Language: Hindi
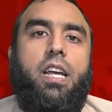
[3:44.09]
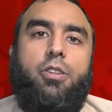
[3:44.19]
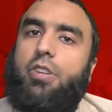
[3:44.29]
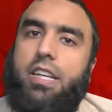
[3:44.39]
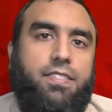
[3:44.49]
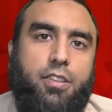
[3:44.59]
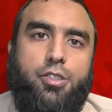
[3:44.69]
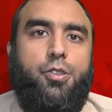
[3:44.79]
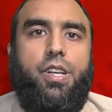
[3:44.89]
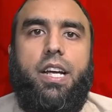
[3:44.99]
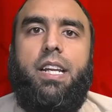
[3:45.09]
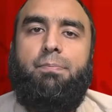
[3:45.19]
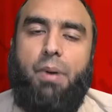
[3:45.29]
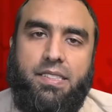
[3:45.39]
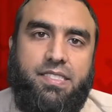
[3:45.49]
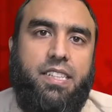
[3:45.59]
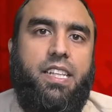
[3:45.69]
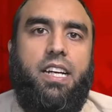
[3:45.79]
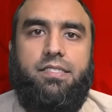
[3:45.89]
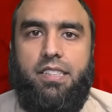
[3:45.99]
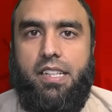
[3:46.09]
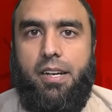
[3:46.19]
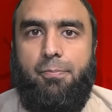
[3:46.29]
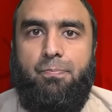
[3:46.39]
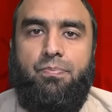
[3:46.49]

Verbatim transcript: तो ये किसी को छोड़ेगा नहीं फांसियां देगा सरेआम